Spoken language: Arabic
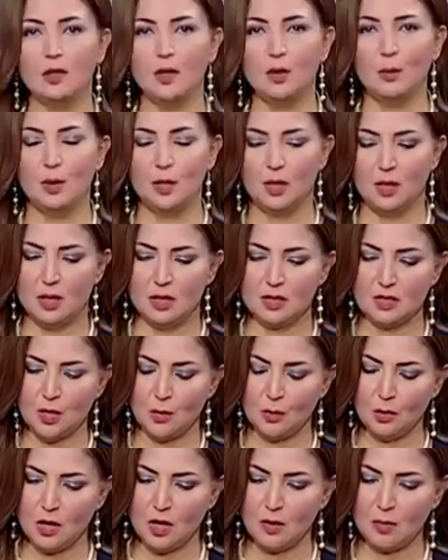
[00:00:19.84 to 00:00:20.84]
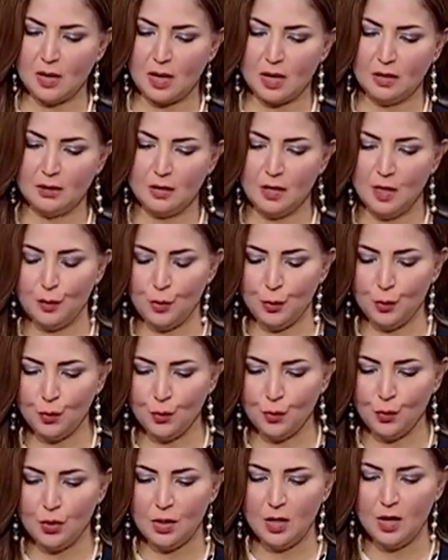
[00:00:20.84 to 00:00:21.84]
اخبار الناس اول خبر عندنا
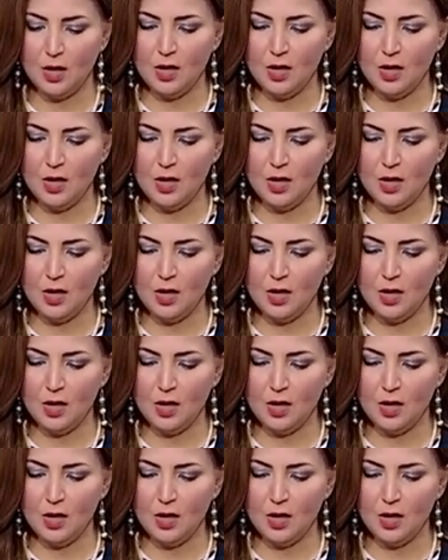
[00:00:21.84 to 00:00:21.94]
بيقول